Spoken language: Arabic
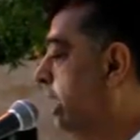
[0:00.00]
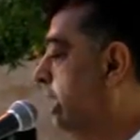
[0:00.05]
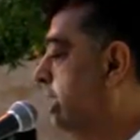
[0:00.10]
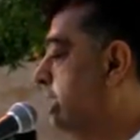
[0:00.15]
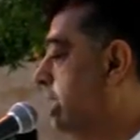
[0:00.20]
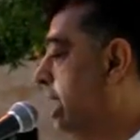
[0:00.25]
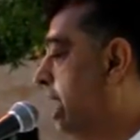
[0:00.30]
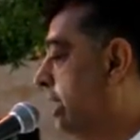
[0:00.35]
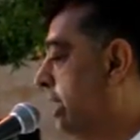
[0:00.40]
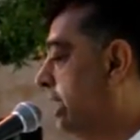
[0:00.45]

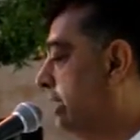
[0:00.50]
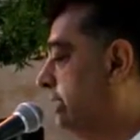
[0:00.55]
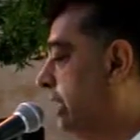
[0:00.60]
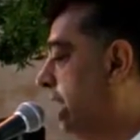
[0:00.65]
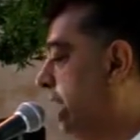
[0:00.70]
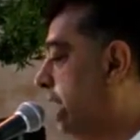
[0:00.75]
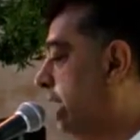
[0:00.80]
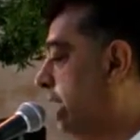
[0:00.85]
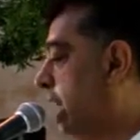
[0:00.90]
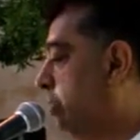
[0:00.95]
إنا
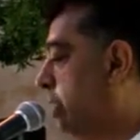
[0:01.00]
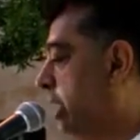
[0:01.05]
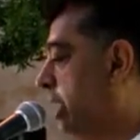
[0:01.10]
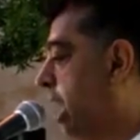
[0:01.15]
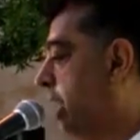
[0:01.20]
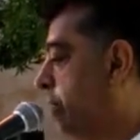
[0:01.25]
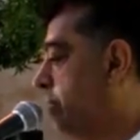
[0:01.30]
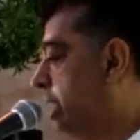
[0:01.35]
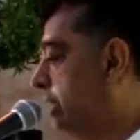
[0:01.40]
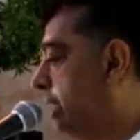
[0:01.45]
نسألك
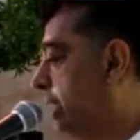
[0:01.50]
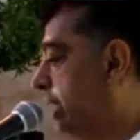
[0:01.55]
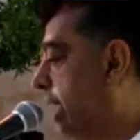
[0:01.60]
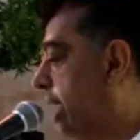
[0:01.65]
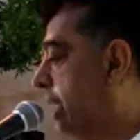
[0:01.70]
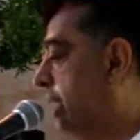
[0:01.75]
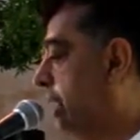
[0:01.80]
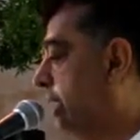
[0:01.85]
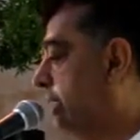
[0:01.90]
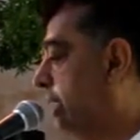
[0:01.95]
برحمتك
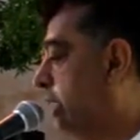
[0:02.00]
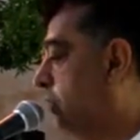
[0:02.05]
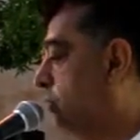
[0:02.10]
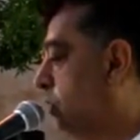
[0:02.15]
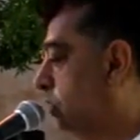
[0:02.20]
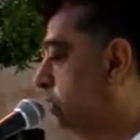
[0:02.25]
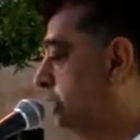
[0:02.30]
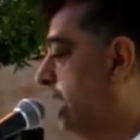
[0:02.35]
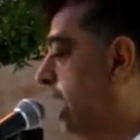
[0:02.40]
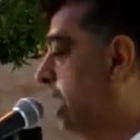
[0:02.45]
التي
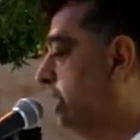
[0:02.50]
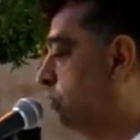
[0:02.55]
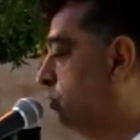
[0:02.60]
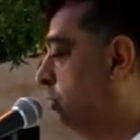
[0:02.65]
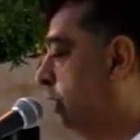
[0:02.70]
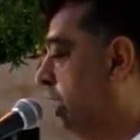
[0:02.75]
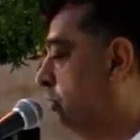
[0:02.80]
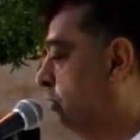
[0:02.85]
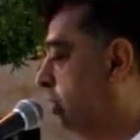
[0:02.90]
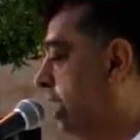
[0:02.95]
وسعت
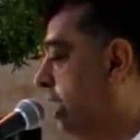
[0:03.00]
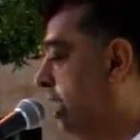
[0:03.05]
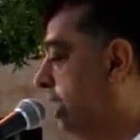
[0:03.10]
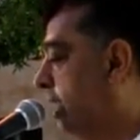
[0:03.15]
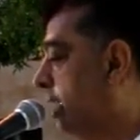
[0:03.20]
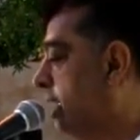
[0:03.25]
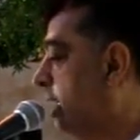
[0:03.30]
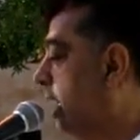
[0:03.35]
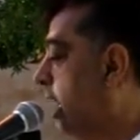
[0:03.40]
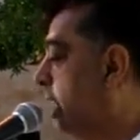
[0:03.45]
كل
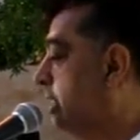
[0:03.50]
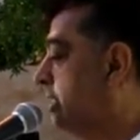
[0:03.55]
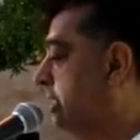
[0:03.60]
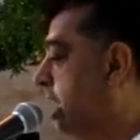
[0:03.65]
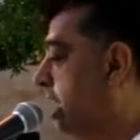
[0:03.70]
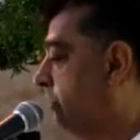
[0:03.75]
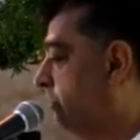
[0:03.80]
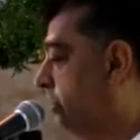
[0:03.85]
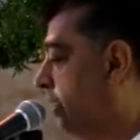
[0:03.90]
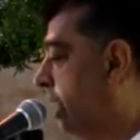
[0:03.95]
شيء أن
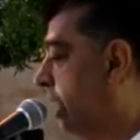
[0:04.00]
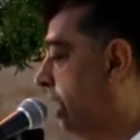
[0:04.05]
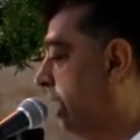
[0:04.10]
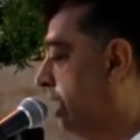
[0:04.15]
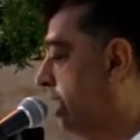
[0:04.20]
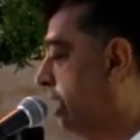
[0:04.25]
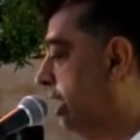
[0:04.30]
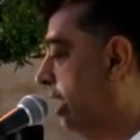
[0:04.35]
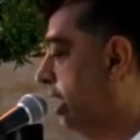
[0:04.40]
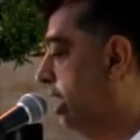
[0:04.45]
تغفر
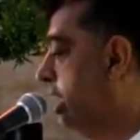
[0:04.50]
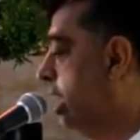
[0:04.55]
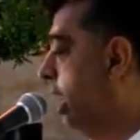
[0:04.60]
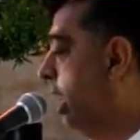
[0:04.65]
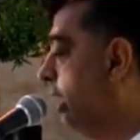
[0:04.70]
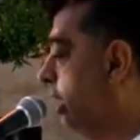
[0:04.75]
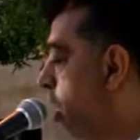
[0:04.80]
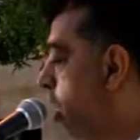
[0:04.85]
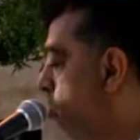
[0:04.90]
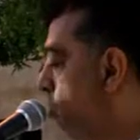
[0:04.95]
لنا
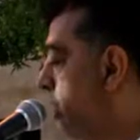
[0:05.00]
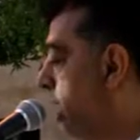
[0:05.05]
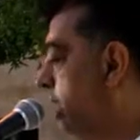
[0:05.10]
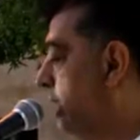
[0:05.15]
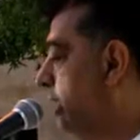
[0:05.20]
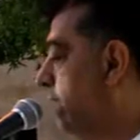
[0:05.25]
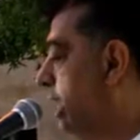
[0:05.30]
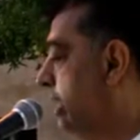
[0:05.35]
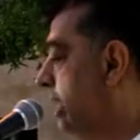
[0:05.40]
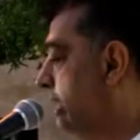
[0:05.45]
اللهم
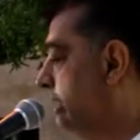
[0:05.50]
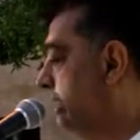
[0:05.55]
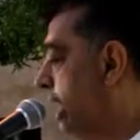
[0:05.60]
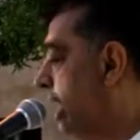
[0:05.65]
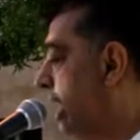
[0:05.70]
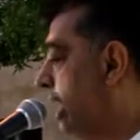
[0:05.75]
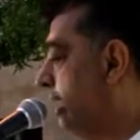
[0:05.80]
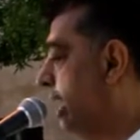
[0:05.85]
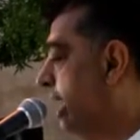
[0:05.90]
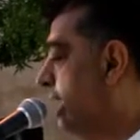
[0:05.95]
إنا
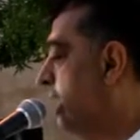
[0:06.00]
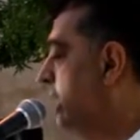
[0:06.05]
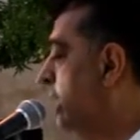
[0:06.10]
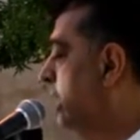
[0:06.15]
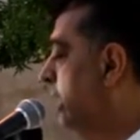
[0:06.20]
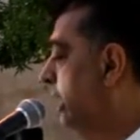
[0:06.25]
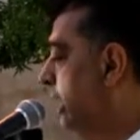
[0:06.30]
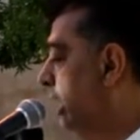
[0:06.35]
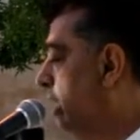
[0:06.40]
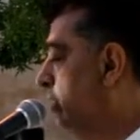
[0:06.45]
نسألك
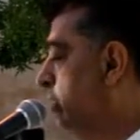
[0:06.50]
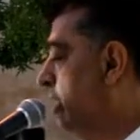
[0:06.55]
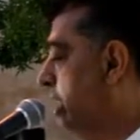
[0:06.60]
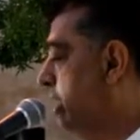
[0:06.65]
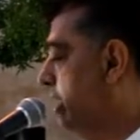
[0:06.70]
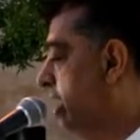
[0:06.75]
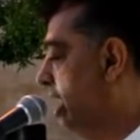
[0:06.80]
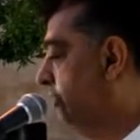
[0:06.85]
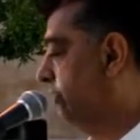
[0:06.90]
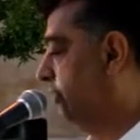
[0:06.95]
علما
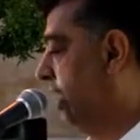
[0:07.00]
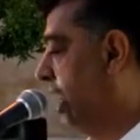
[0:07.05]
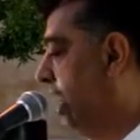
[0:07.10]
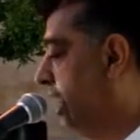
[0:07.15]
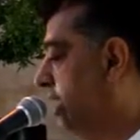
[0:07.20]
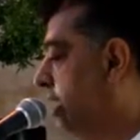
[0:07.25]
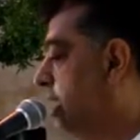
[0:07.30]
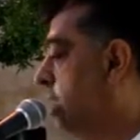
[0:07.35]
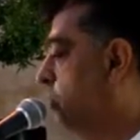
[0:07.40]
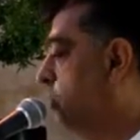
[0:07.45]

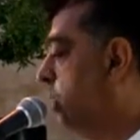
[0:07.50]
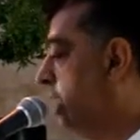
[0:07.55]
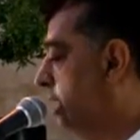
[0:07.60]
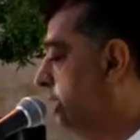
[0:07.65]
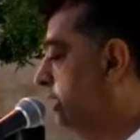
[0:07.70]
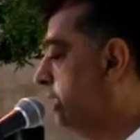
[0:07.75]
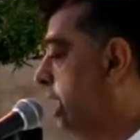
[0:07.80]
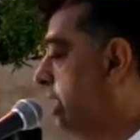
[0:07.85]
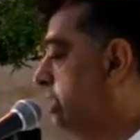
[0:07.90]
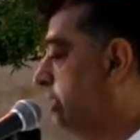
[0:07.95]
نافعا
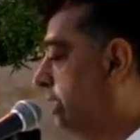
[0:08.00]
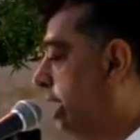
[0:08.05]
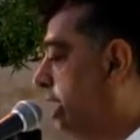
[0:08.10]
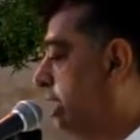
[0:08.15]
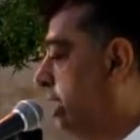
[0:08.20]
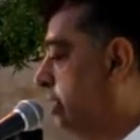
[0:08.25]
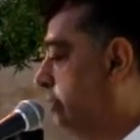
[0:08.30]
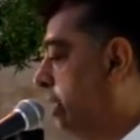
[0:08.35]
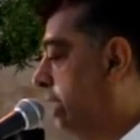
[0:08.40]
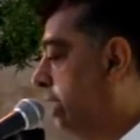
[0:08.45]
ورزقا
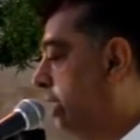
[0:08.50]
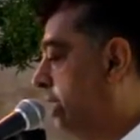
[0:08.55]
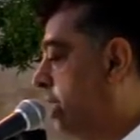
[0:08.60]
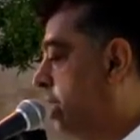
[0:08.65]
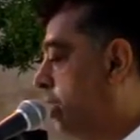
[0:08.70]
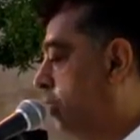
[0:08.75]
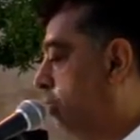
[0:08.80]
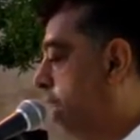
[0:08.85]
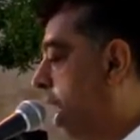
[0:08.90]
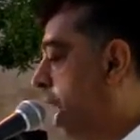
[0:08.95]
طيبا
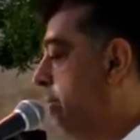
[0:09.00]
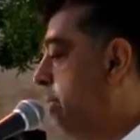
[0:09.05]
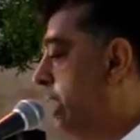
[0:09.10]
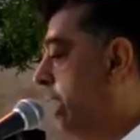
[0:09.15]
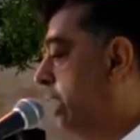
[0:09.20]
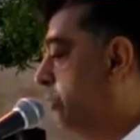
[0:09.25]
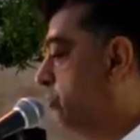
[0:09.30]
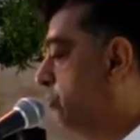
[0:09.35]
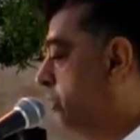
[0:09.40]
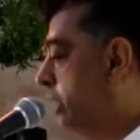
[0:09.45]

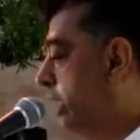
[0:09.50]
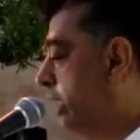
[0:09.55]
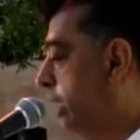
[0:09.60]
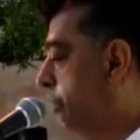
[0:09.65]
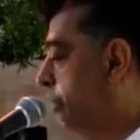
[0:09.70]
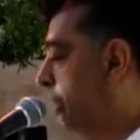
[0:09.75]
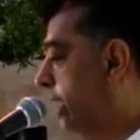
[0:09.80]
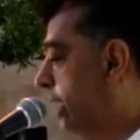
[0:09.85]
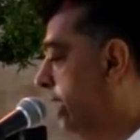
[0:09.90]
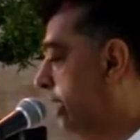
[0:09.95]
وعملا
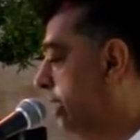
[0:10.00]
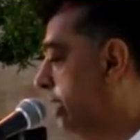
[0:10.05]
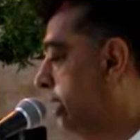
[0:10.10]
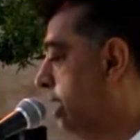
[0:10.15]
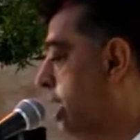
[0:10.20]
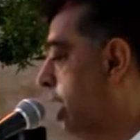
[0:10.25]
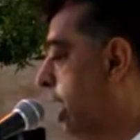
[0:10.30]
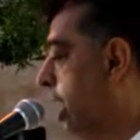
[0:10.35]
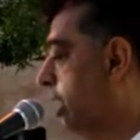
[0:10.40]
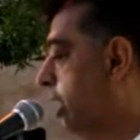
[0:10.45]
متقبلا
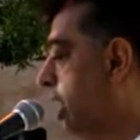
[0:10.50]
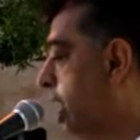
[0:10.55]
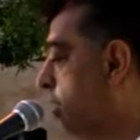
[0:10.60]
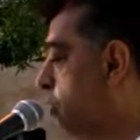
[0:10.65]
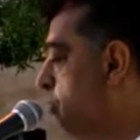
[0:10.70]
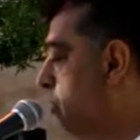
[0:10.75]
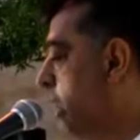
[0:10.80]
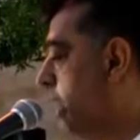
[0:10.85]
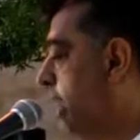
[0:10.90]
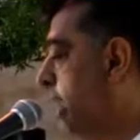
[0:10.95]

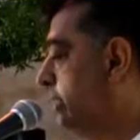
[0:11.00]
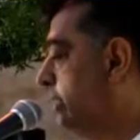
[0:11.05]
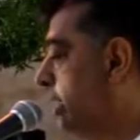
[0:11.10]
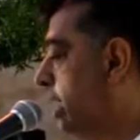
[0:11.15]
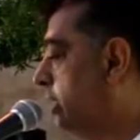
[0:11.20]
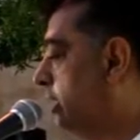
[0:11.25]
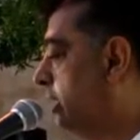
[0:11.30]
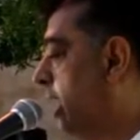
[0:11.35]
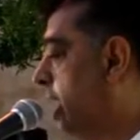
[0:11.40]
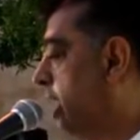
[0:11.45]
اللهم لا
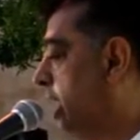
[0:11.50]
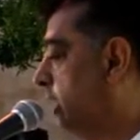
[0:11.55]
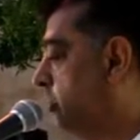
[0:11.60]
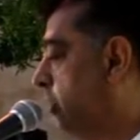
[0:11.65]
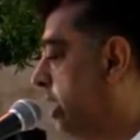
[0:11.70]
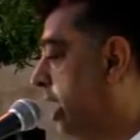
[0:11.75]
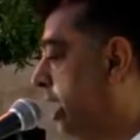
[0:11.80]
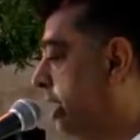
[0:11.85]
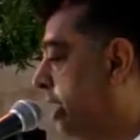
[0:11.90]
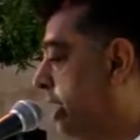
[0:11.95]
تقطع
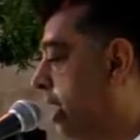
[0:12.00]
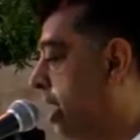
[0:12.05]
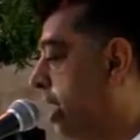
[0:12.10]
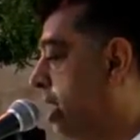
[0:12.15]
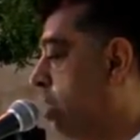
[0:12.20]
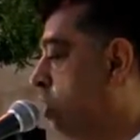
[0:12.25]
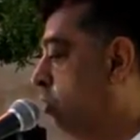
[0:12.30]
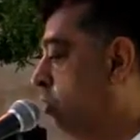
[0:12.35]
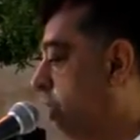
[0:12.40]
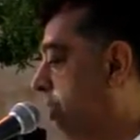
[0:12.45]
رجاءنا
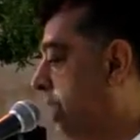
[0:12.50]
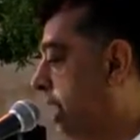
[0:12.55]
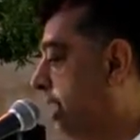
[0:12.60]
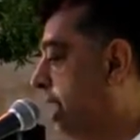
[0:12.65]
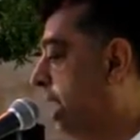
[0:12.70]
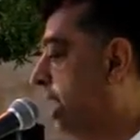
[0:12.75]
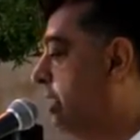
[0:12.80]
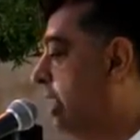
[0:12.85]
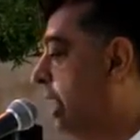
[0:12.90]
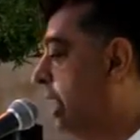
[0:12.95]

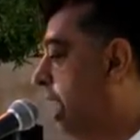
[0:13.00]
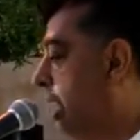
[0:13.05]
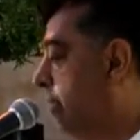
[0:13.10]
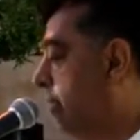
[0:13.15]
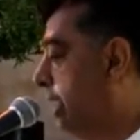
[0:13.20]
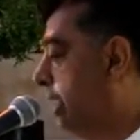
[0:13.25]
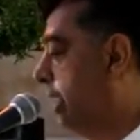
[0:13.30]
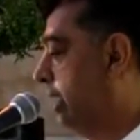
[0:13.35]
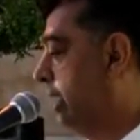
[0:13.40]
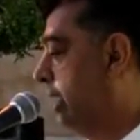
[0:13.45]
وبلغنا
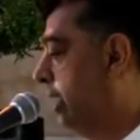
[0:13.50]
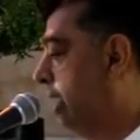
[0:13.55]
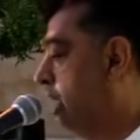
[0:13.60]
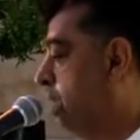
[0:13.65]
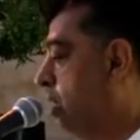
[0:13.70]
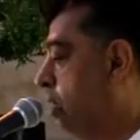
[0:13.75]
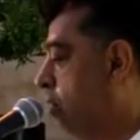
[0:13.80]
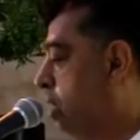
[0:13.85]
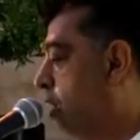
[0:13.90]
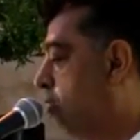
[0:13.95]
الأماني
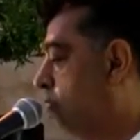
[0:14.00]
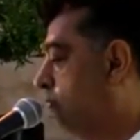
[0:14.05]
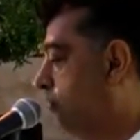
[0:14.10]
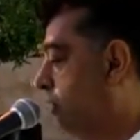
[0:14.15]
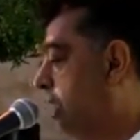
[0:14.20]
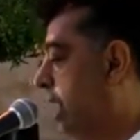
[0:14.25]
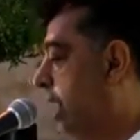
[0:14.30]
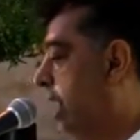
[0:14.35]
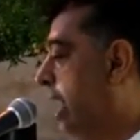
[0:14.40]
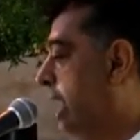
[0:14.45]

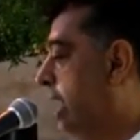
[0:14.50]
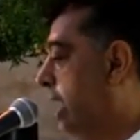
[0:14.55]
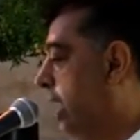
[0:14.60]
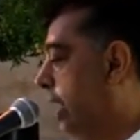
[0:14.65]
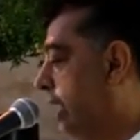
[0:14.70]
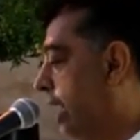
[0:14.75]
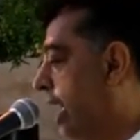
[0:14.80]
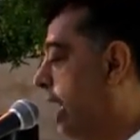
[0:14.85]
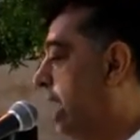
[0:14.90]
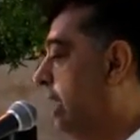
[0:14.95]
وكفنا
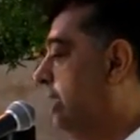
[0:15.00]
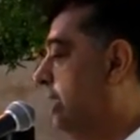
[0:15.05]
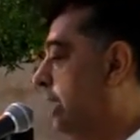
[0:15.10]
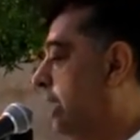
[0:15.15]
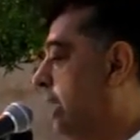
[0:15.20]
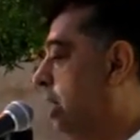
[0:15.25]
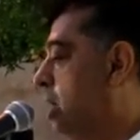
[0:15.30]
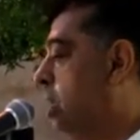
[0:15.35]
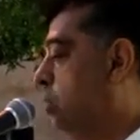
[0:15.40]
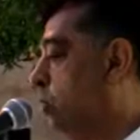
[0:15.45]

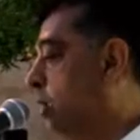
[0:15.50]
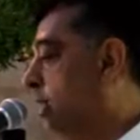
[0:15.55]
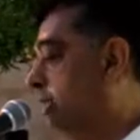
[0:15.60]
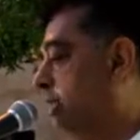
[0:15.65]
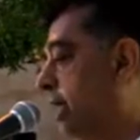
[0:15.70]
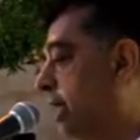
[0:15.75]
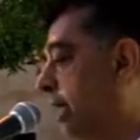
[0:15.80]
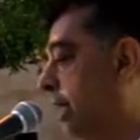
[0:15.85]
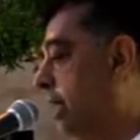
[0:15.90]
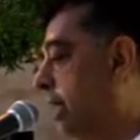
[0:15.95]
العادي
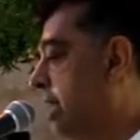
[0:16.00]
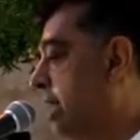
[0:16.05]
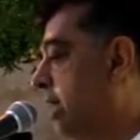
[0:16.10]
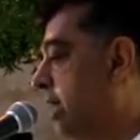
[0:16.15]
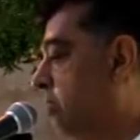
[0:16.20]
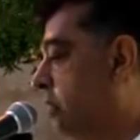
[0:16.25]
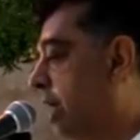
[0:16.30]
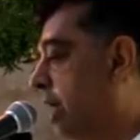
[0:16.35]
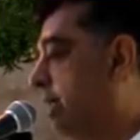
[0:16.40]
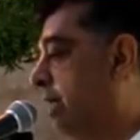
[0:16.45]
واصلح
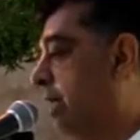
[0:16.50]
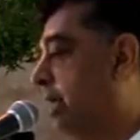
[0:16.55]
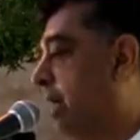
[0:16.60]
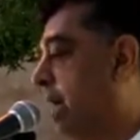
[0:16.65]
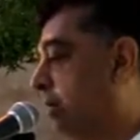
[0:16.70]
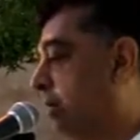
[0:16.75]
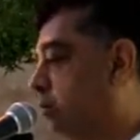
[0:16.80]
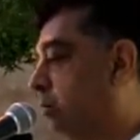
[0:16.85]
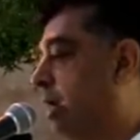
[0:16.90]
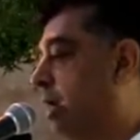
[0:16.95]
لنا
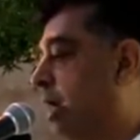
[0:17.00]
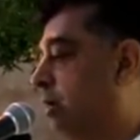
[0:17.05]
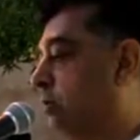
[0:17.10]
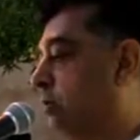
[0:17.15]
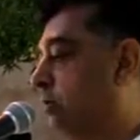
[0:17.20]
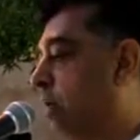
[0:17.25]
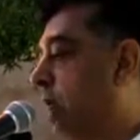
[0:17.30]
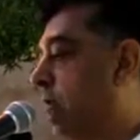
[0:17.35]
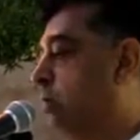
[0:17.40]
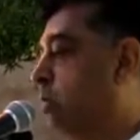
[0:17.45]
شأننا
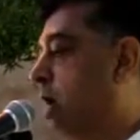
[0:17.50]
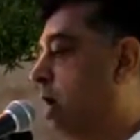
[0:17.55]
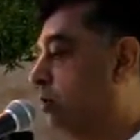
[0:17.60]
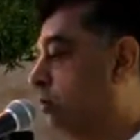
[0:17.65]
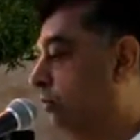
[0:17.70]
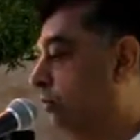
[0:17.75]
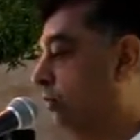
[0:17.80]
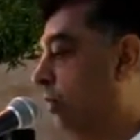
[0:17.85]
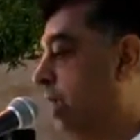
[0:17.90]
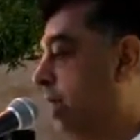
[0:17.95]
كله
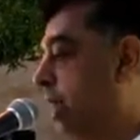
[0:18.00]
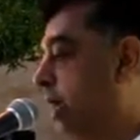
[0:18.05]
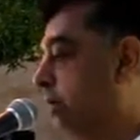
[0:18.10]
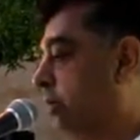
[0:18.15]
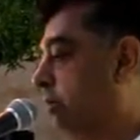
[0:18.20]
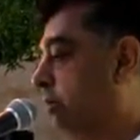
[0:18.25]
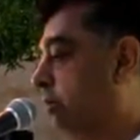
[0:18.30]
وكفنا